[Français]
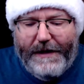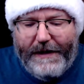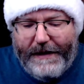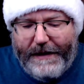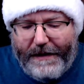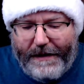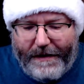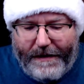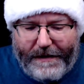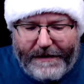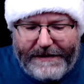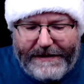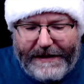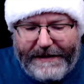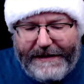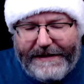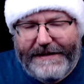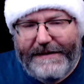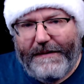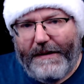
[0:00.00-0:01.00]
euh, sans
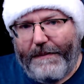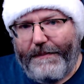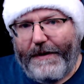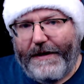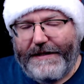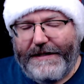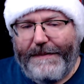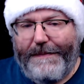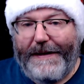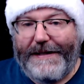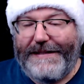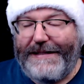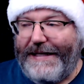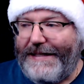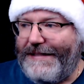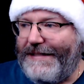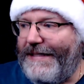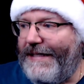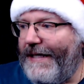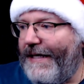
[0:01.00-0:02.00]
nécessairement passer par
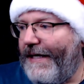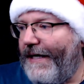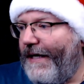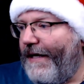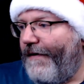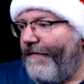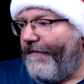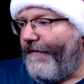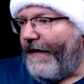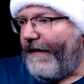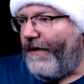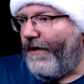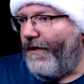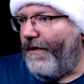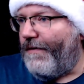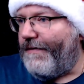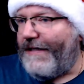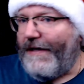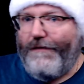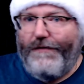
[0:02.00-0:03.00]
celle-ci. Fait que
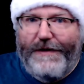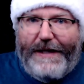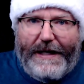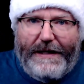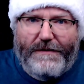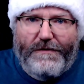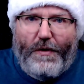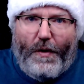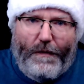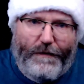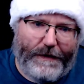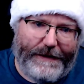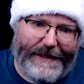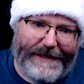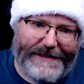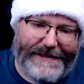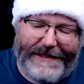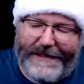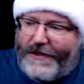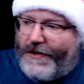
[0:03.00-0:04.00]
ça vous tente, on va
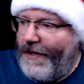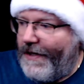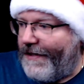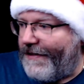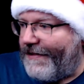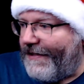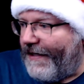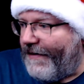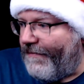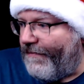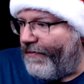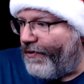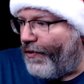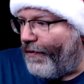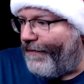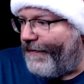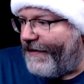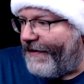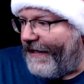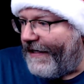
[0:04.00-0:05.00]
tester ça ensemble. C'est une
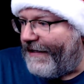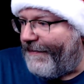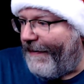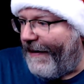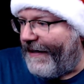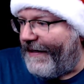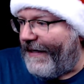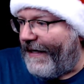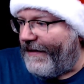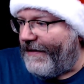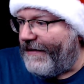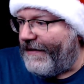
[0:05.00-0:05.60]
petite expérience. Fait